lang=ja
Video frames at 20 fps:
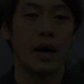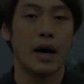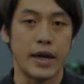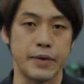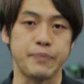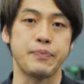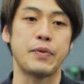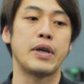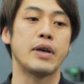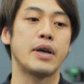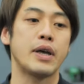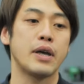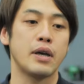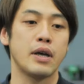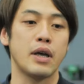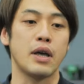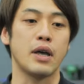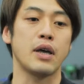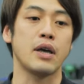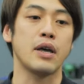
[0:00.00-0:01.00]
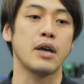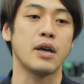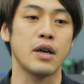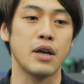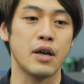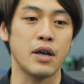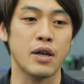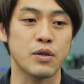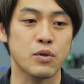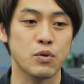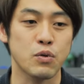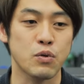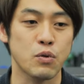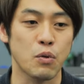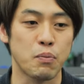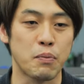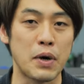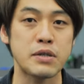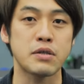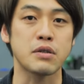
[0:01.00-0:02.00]
はいえー、っ
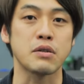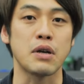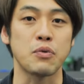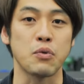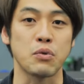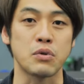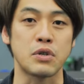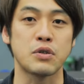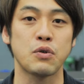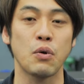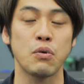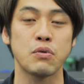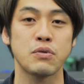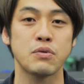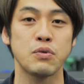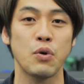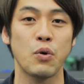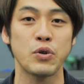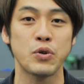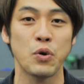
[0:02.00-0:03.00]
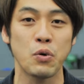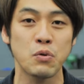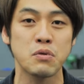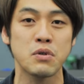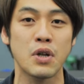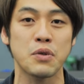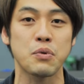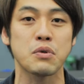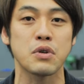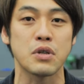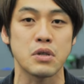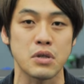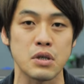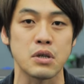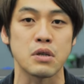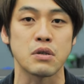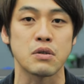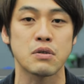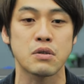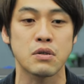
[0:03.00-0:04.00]
とまずあの戯曲を読んだ時
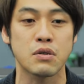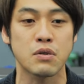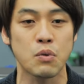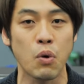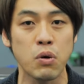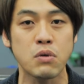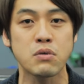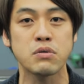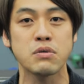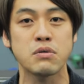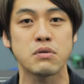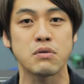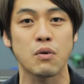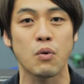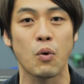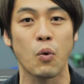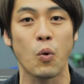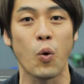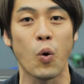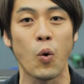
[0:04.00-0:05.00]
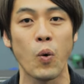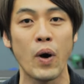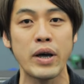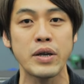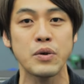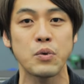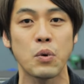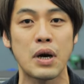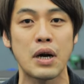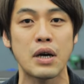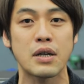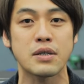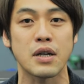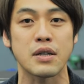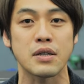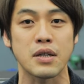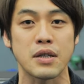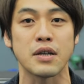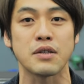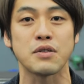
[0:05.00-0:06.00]
にすごく怖いお母
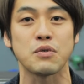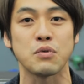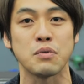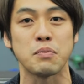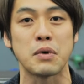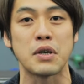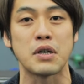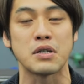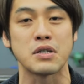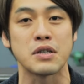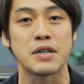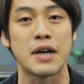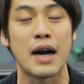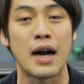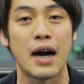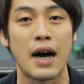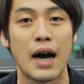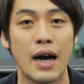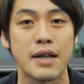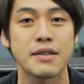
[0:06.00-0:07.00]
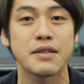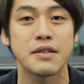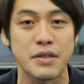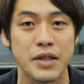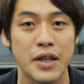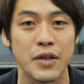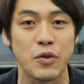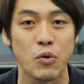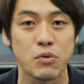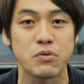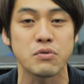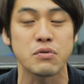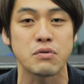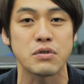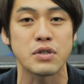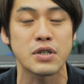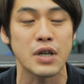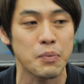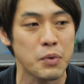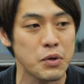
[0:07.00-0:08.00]
さんだなっていうイメージがあってよ
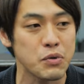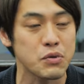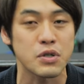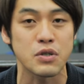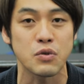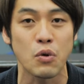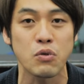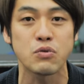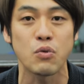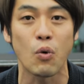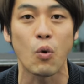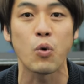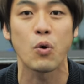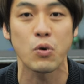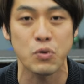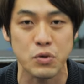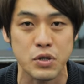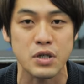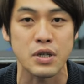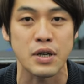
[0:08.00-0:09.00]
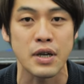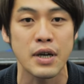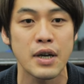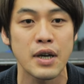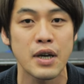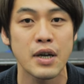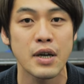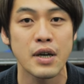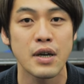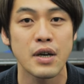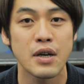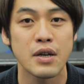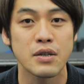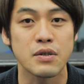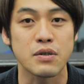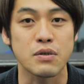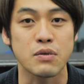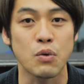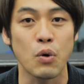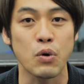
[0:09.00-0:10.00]
くしゃべるしよく怒るし
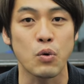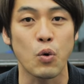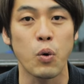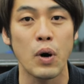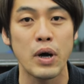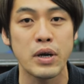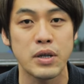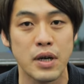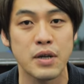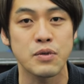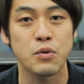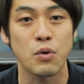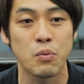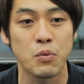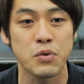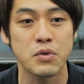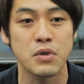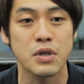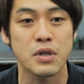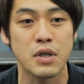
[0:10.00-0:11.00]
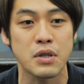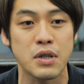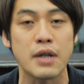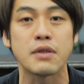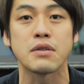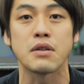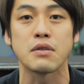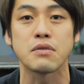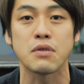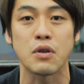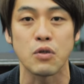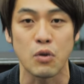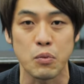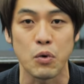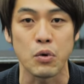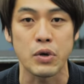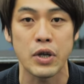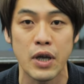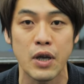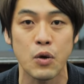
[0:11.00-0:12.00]
すごい怖いなと思ったんですけど
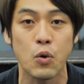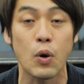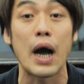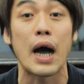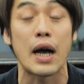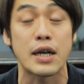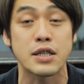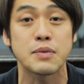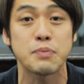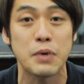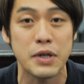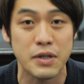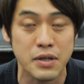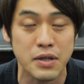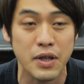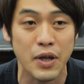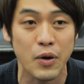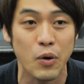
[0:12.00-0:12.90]
も稽古が始まって